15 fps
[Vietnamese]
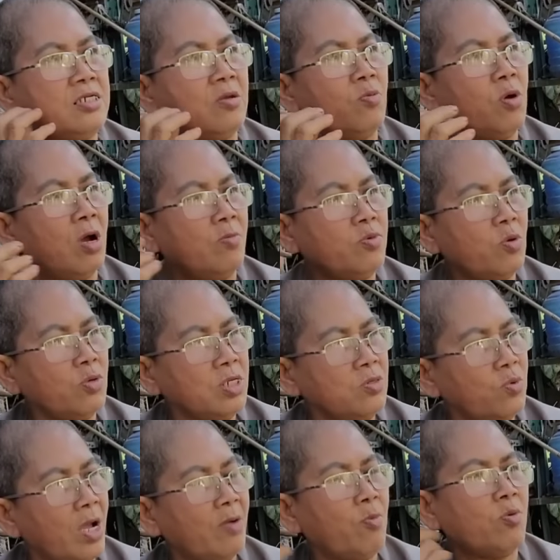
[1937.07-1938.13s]
rồi hổm cô đi
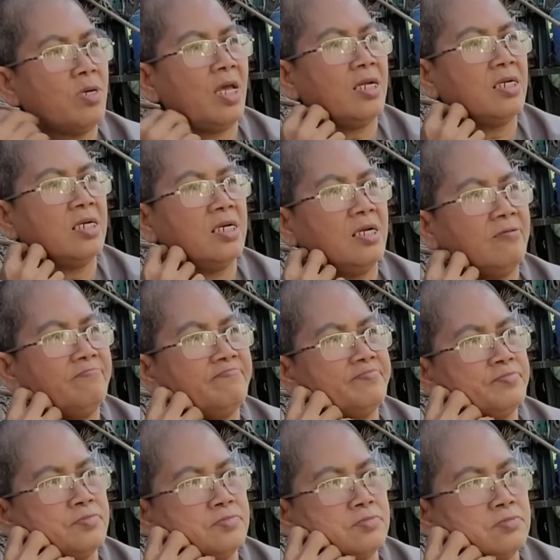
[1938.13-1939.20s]
qua một lần nữa
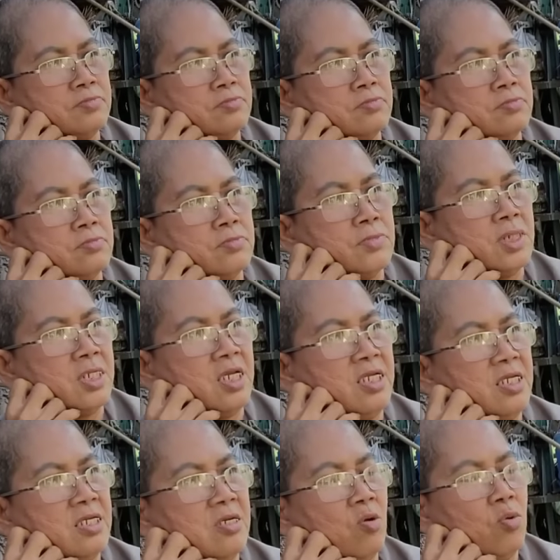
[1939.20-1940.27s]

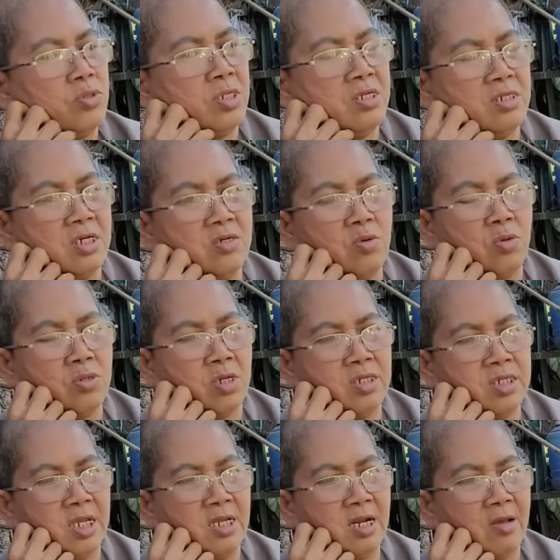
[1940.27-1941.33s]
cái cô nhất nữa cô nói
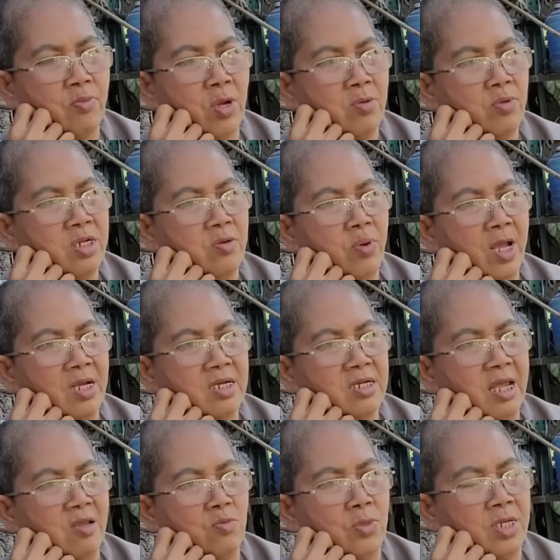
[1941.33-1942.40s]
vậy là phải đi phát cái
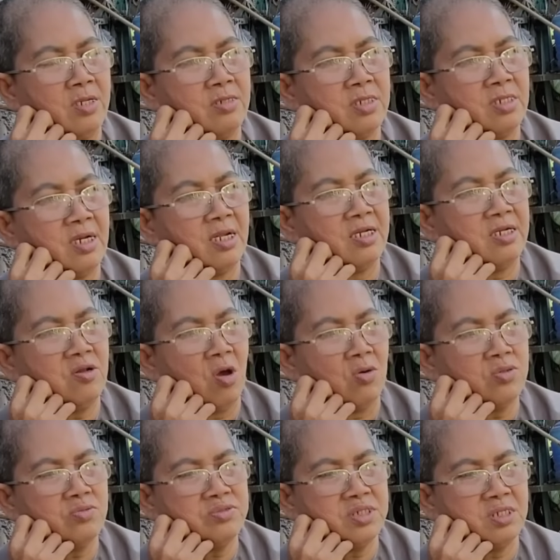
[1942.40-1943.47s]
đại nguyện đó là đi
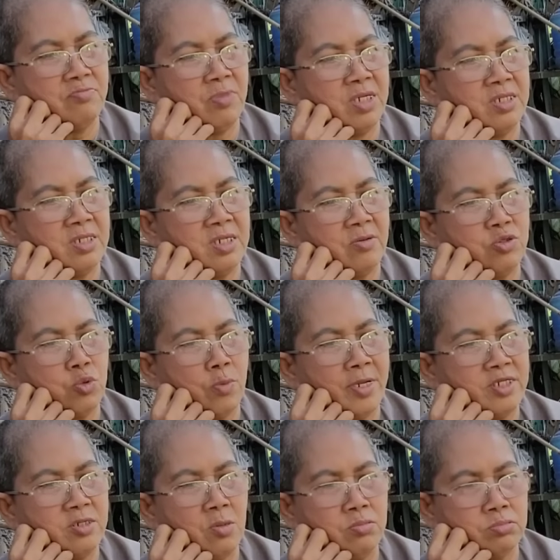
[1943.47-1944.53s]
độ chúng sinh bên chùa
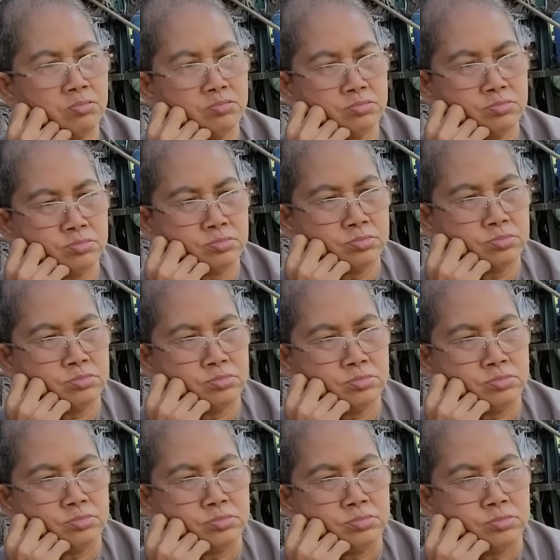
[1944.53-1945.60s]
ba chút
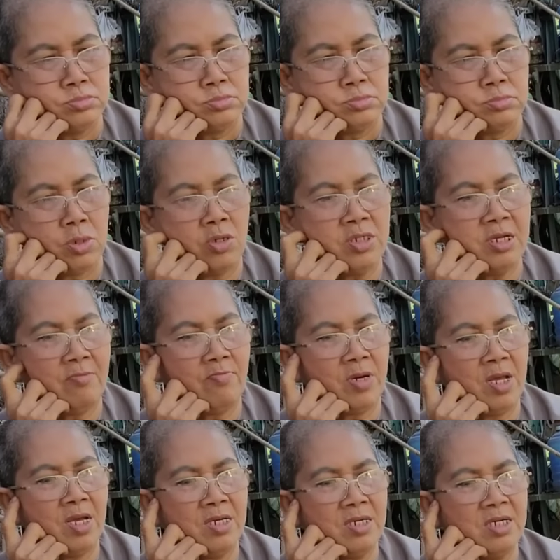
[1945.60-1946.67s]
mỗi gầm
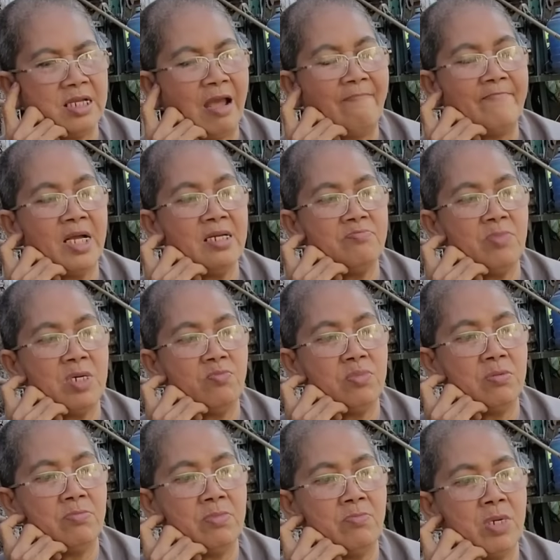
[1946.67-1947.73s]
lớn gầm á
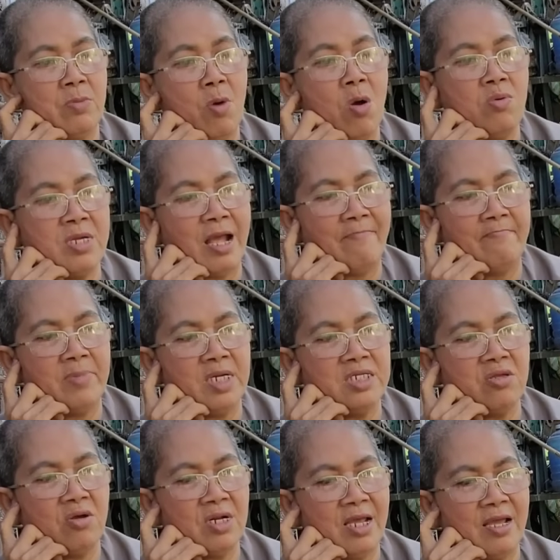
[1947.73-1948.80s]
mười bốn gầm ấy
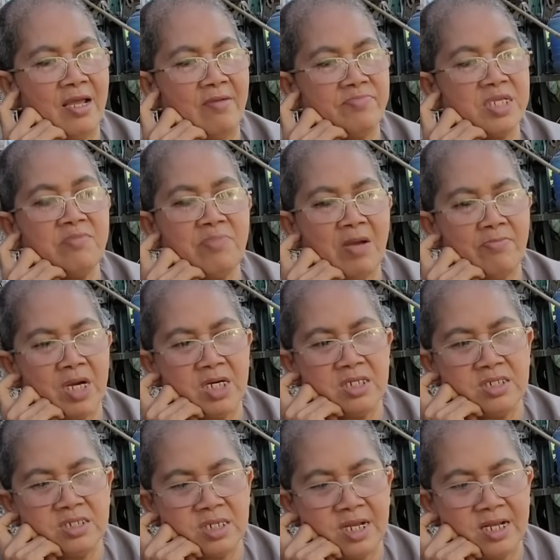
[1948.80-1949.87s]
thôi là hai chín ba mươi
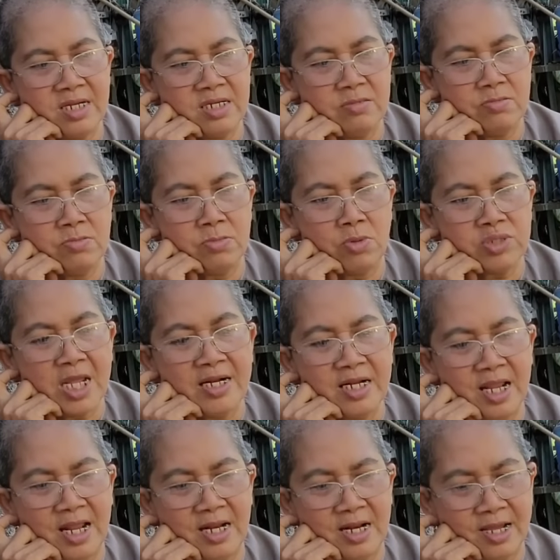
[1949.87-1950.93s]
một tháng
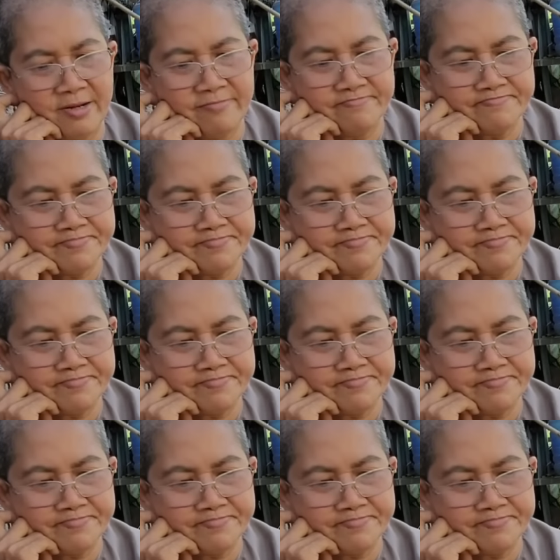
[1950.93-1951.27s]
đi hai lần